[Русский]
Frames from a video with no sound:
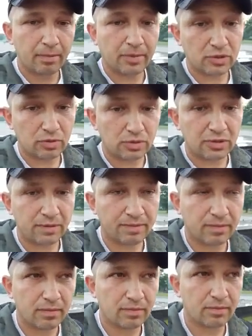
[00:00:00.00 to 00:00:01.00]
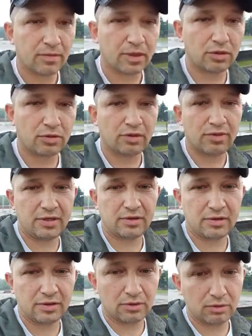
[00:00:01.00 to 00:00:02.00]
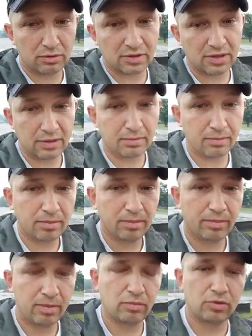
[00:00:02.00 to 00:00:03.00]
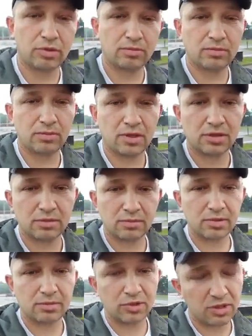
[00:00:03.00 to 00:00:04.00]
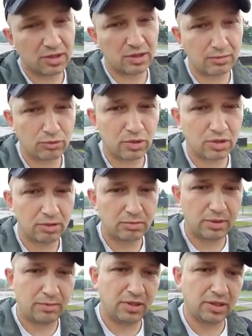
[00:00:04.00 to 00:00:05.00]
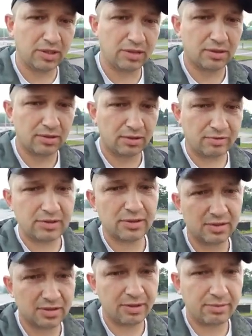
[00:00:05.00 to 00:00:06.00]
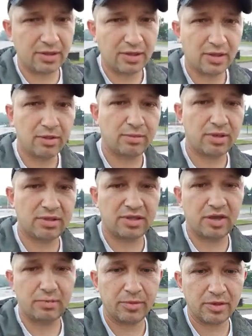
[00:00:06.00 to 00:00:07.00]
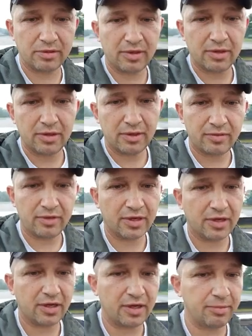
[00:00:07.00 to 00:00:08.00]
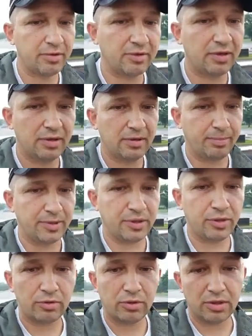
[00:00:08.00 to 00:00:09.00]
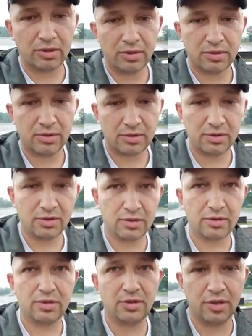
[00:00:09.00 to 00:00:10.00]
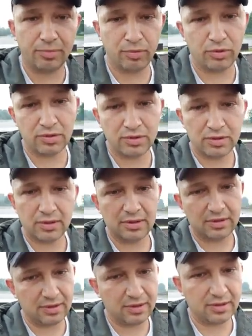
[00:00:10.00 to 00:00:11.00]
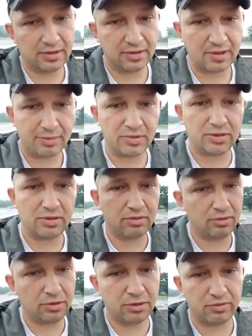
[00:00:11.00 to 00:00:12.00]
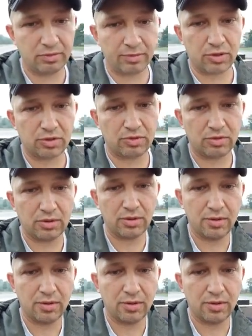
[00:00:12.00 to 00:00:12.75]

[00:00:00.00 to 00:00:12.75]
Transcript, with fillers: по сути. Так что давайте, друзья, поможем нашим замечательным органам. Им некогда. Давайте сами прославим этого великолепного патриота. Сделайте репост этой записи. Очень вас прошу.